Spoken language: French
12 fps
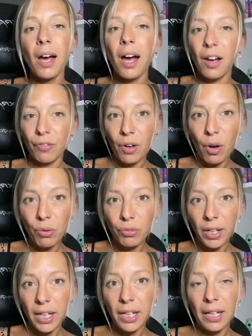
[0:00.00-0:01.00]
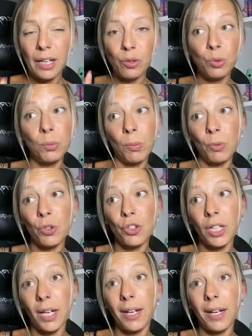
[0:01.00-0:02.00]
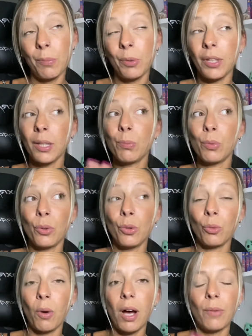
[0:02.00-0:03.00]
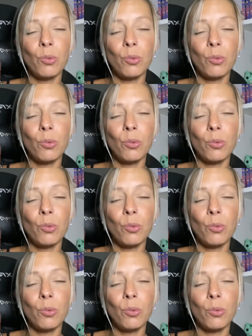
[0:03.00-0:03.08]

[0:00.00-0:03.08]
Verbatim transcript: À voir en vrai et à tout moment je craquerai peut-être pour le noir.